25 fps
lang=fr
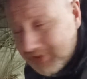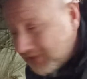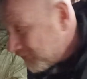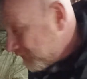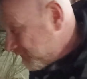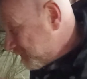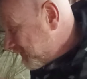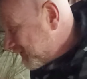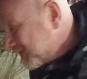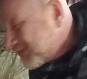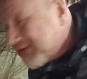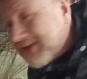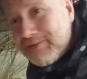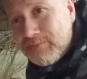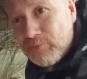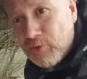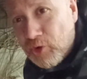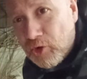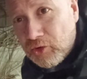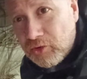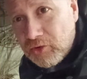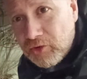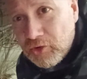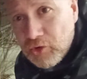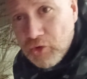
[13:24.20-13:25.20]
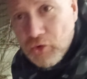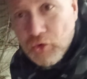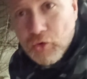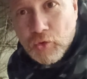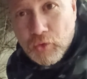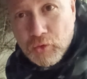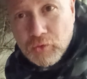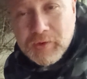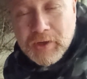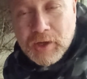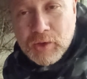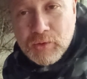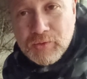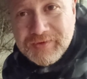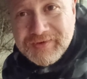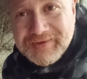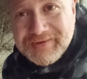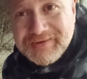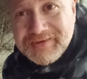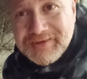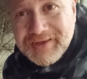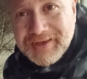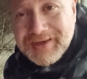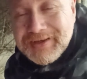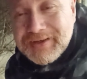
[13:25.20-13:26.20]
bah, fatalement, on aura
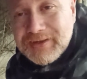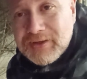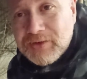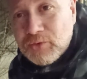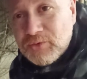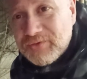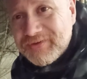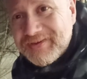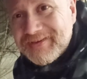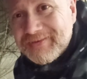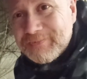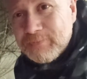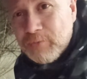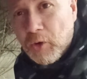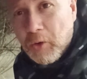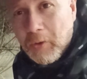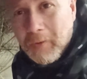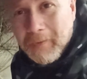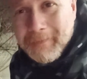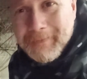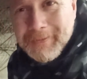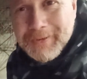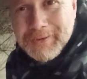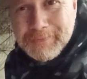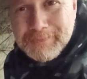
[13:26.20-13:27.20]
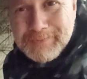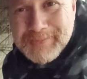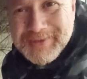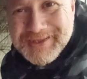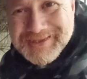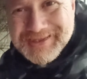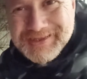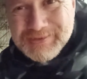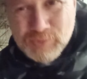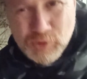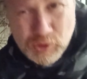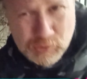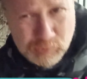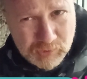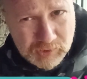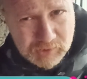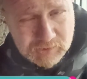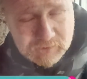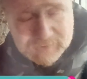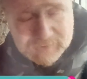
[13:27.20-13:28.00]
aussi un grossissement minimum.